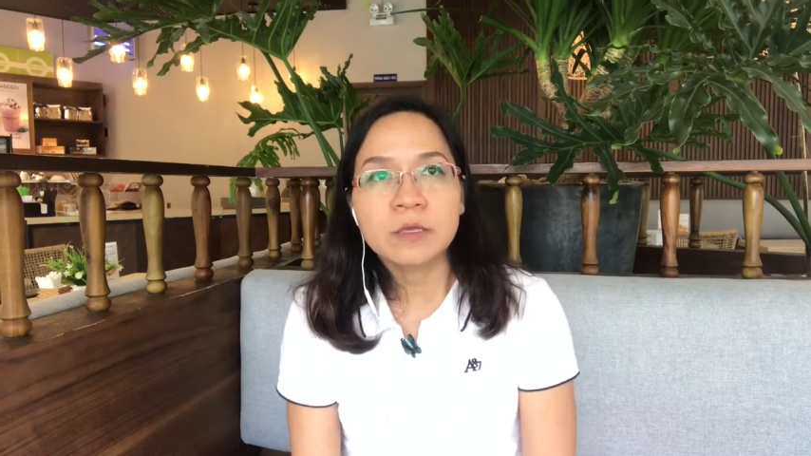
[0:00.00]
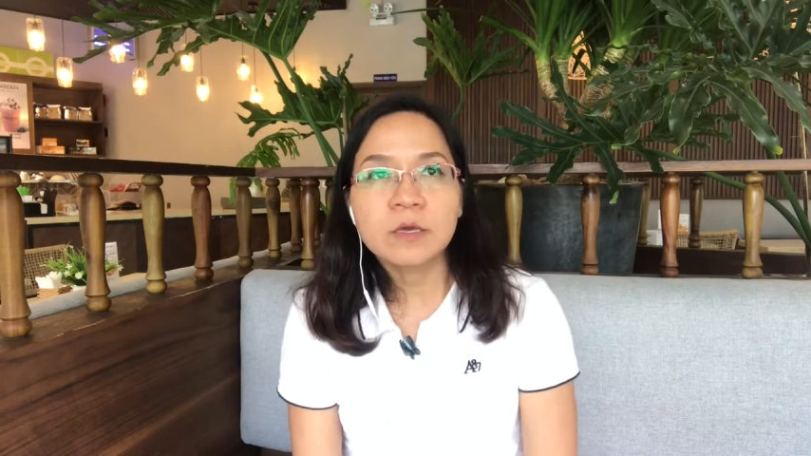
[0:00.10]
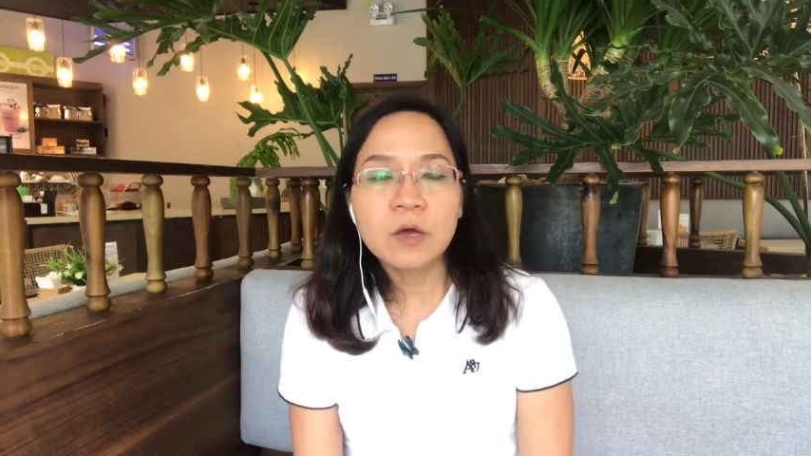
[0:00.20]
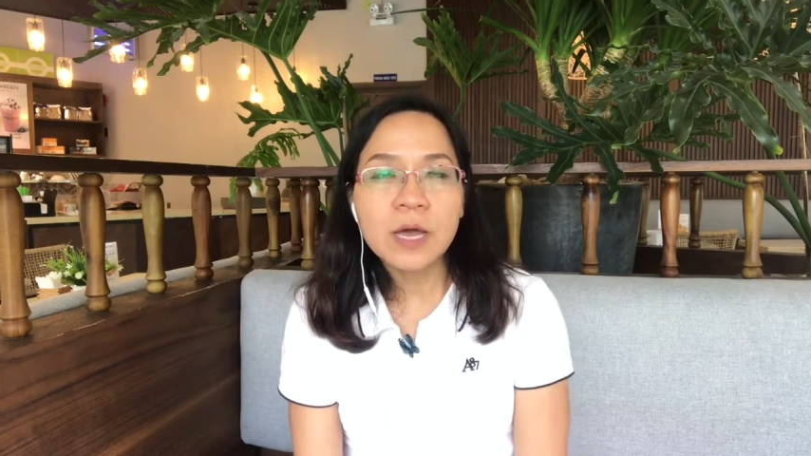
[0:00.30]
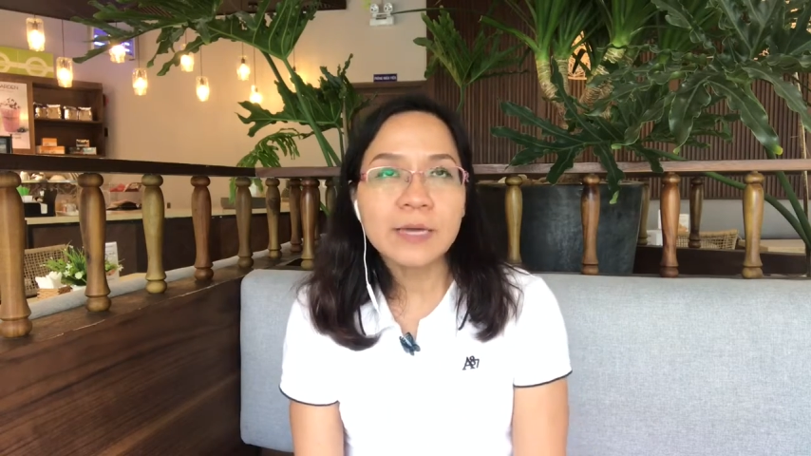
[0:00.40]

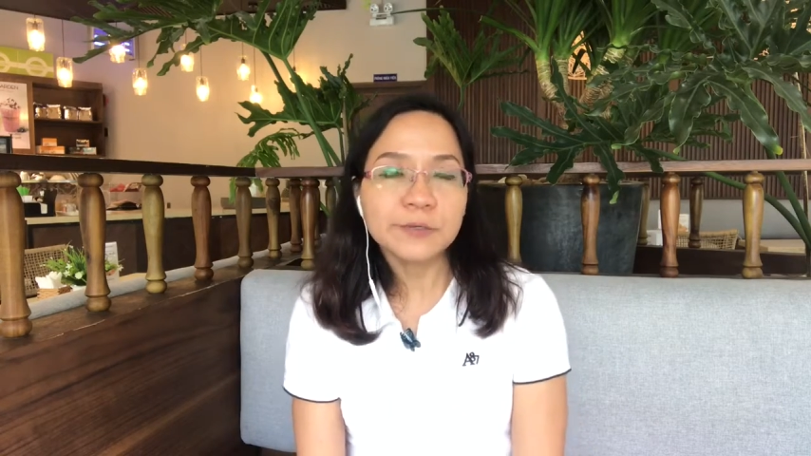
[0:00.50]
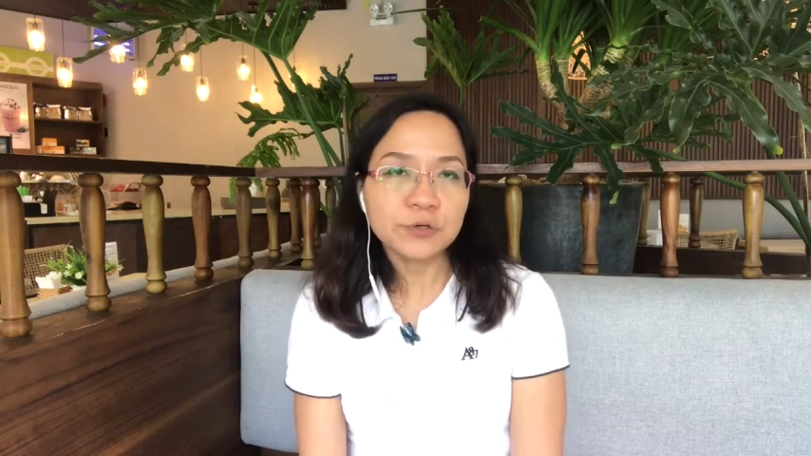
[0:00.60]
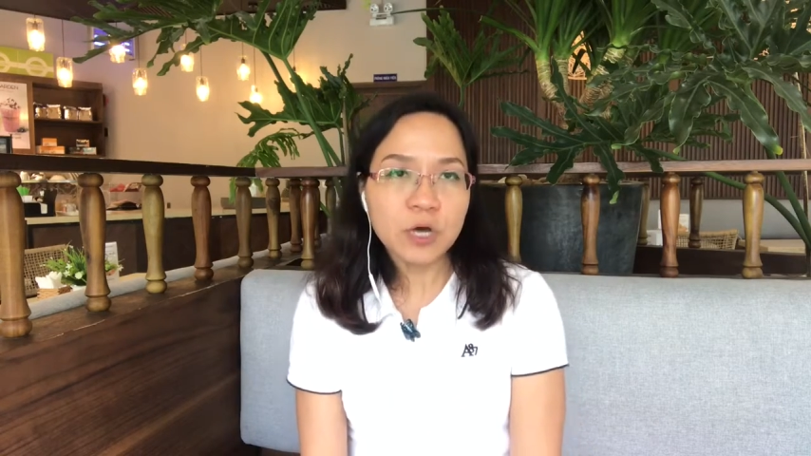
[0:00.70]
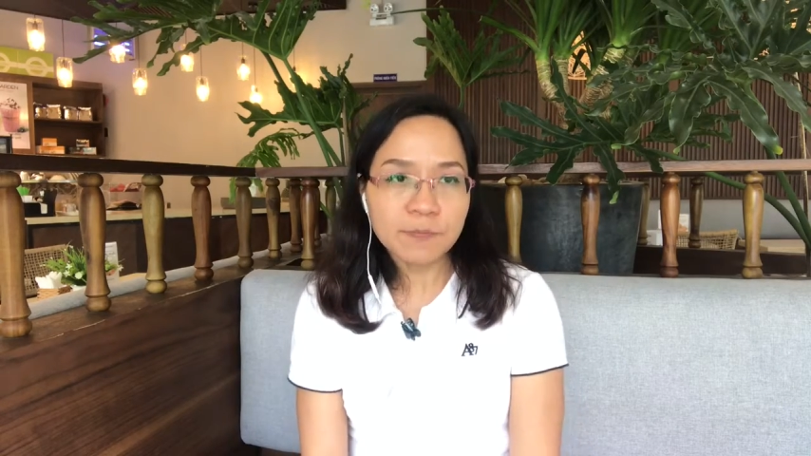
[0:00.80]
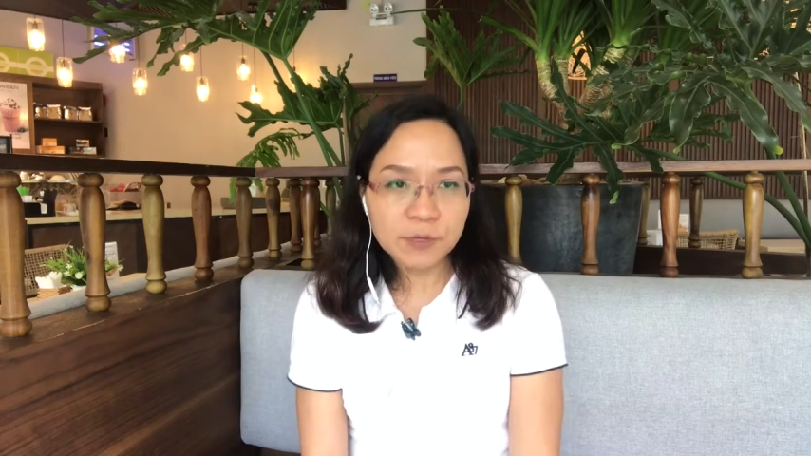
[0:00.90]
nhưng có hai
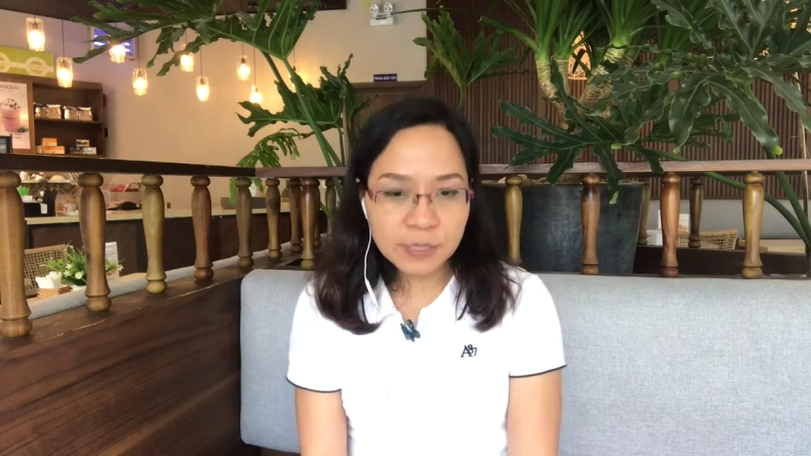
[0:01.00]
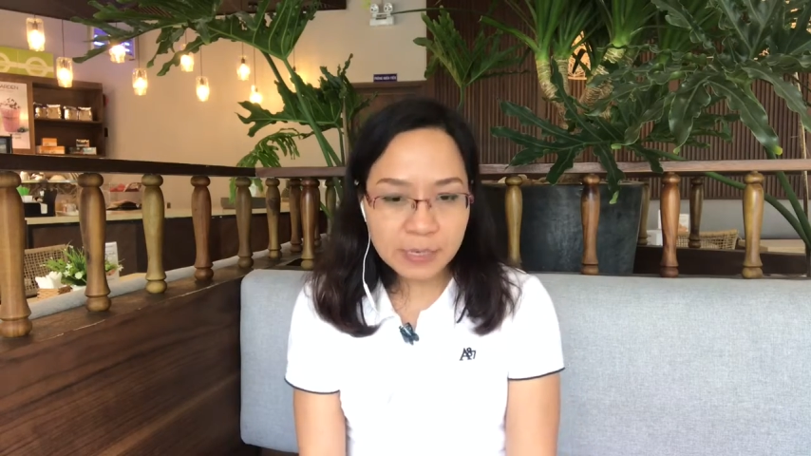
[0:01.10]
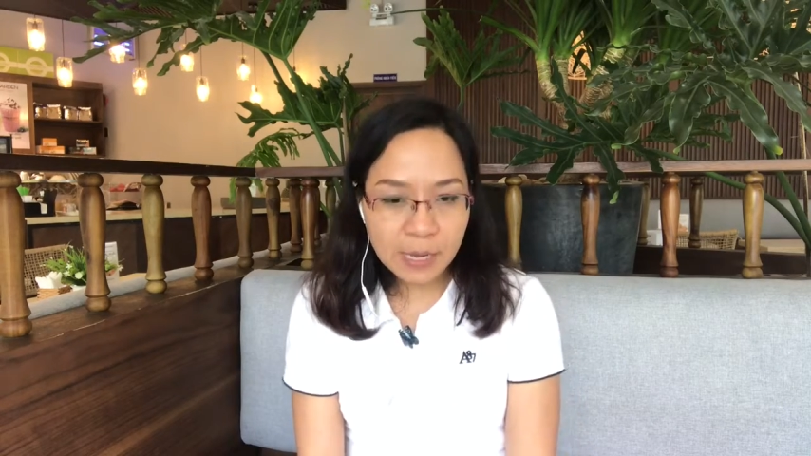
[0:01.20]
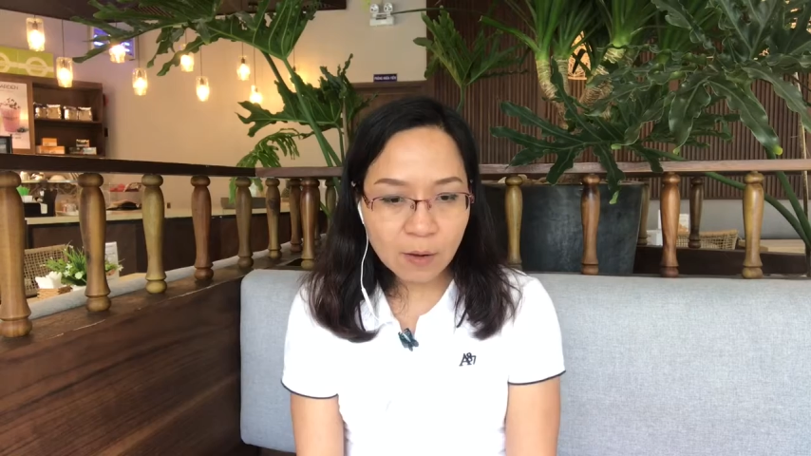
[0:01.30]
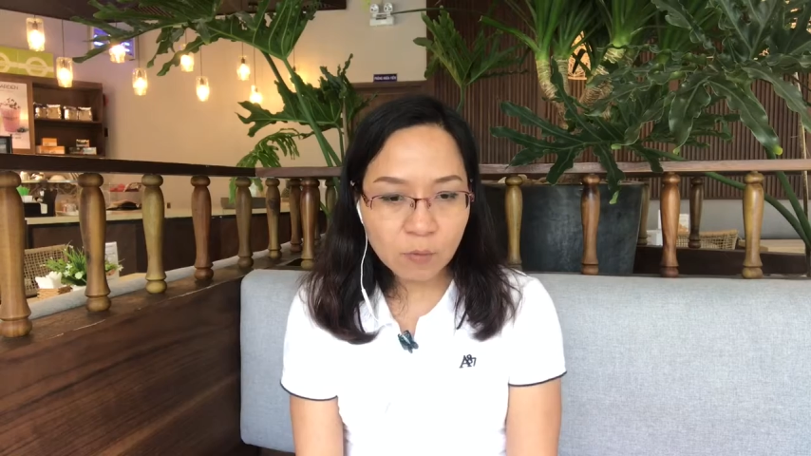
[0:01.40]
trường hợp như thế
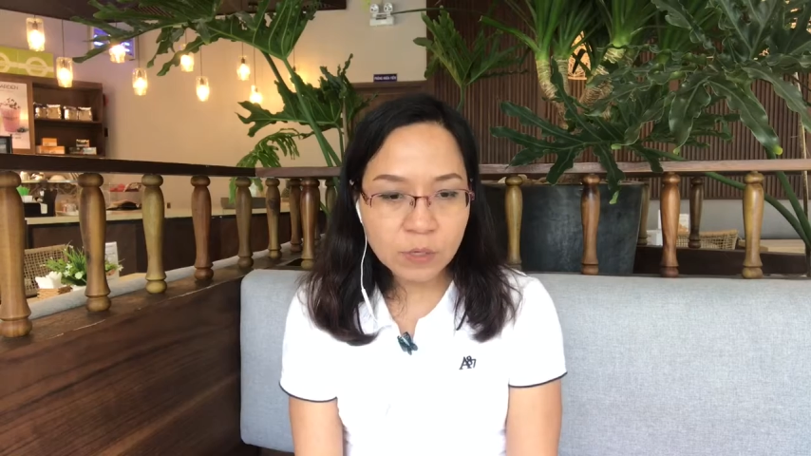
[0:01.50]
nào